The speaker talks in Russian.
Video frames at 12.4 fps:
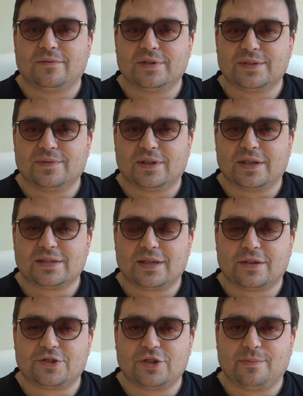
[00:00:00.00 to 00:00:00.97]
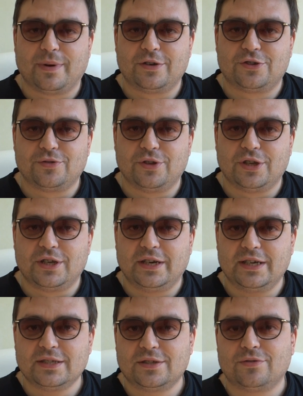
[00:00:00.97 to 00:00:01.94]
вызвал достаточно большой
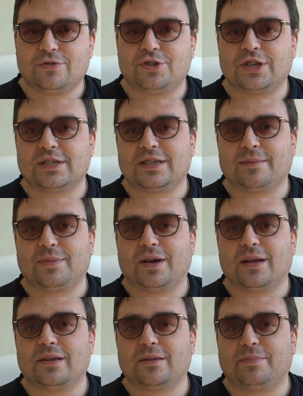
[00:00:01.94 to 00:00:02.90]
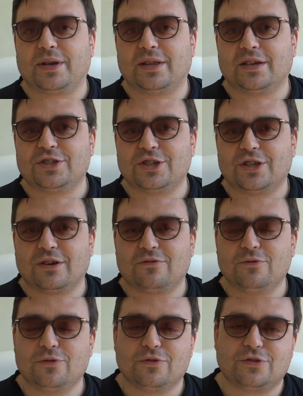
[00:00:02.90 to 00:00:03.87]
интерес, то сейчас я бы хотел предложить
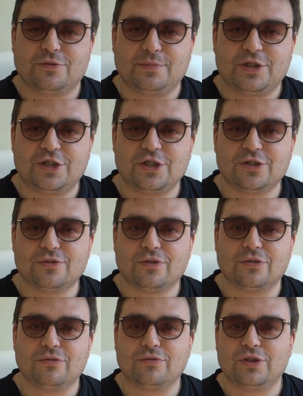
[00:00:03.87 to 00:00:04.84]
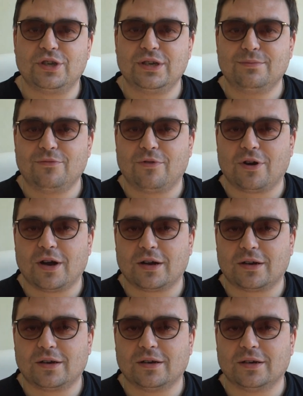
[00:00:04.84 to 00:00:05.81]
такую тоже межсезонную тему,
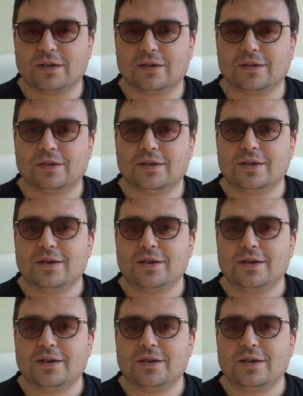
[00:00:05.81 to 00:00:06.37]
как э,